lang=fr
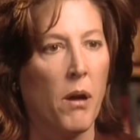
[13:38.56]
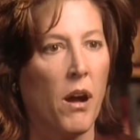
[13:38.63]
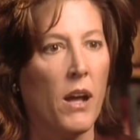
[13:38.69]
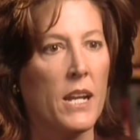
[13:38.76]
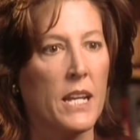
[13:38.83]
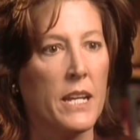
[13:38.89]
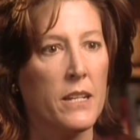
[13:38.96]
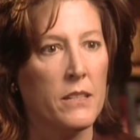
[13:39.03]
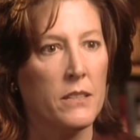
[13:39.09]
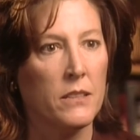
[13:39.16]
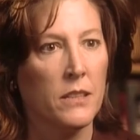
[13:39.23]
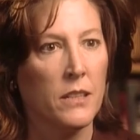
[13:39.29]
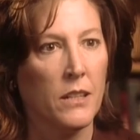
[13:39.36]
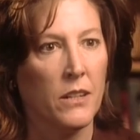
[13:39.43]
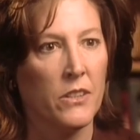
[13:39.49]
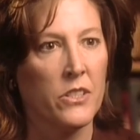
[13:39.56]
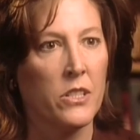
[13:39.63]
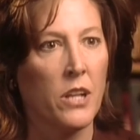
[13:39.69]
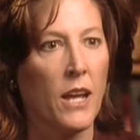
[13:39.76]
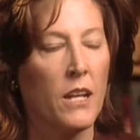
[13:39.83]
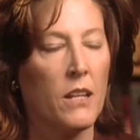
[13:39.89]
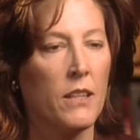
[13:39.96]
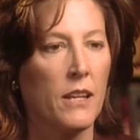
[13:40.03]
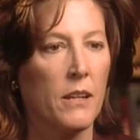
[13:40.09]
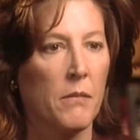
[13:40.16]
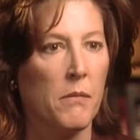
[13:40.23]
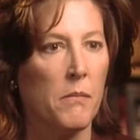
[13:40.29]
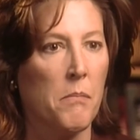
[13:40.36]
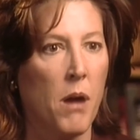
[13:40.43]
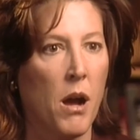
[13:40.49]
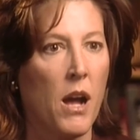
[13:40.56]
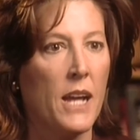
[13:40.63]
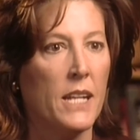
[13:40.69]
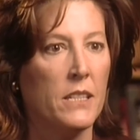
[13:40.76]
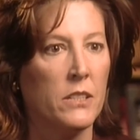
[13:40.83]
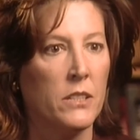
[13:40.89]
ou bien disons d'esprit cyclisme dans